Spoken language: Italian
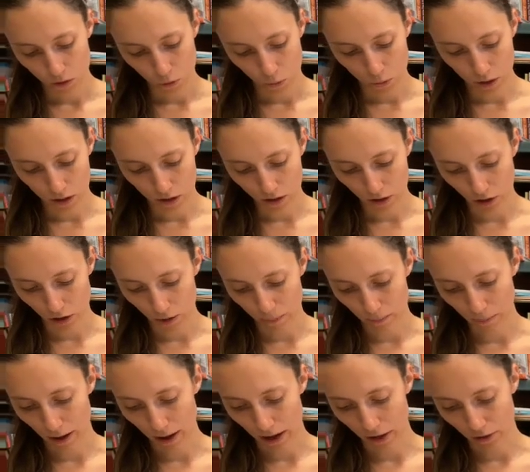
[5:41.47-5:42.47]
Quello che è in
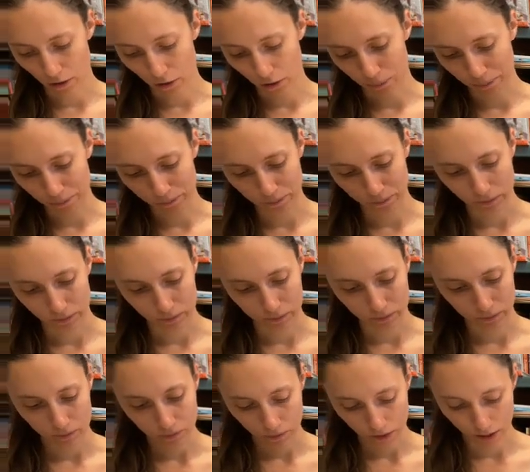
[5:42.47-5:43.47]
mano,
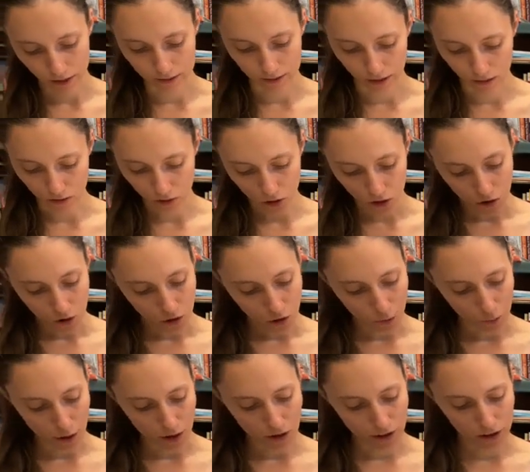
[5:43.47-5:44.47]
esatto,
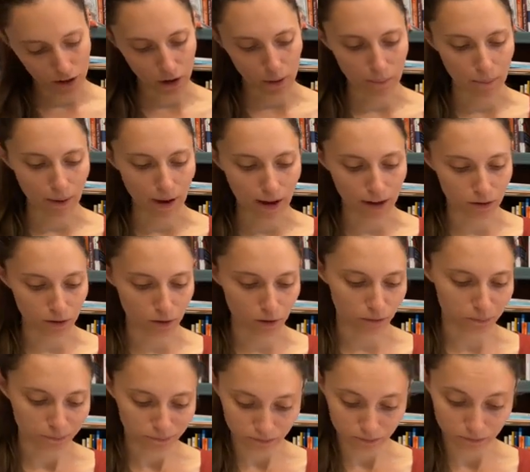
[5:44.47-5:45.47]
quello che ho in mano